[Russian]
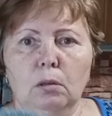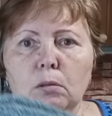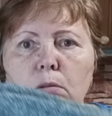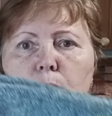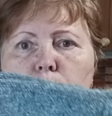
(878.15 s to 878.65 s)

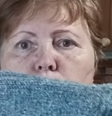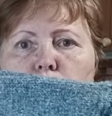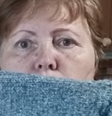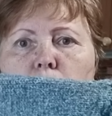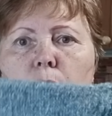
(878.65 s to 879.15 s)
Ну, в
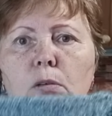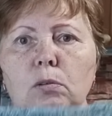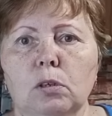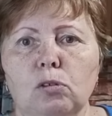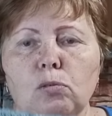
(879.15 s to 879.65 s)
общем, вот такие
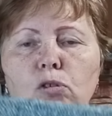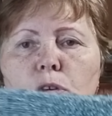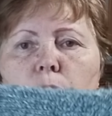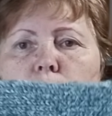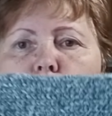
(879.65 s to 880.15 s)
вот
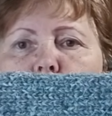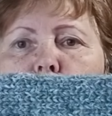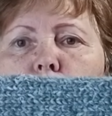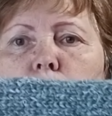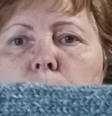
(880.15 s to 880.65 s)
носочки я
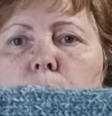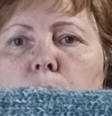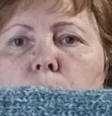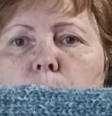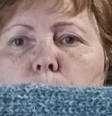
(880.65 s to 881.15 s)
вижу.
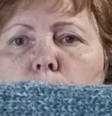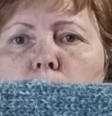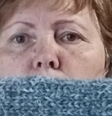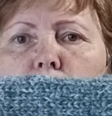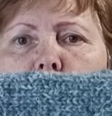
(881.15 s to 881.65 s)
Смотрите,
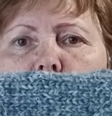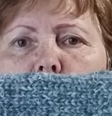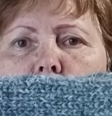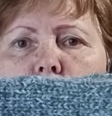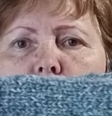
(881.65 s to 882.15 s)
плотная
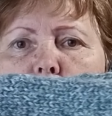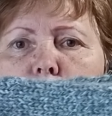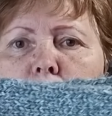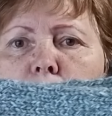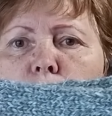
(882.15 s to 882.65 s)
вязка.
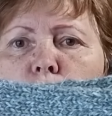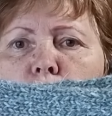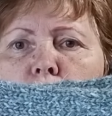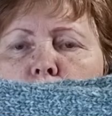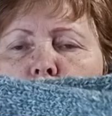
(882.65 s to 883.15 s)

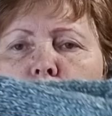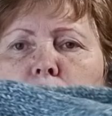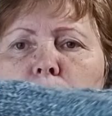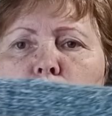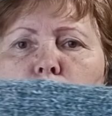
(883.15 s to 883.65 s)
Пяточку делают
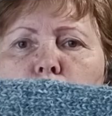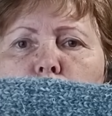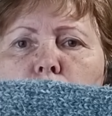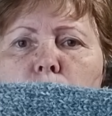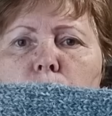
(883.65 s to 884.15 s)
двойную.
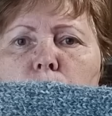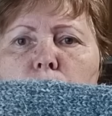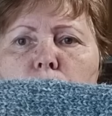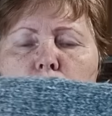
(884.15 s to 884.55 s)
Вот.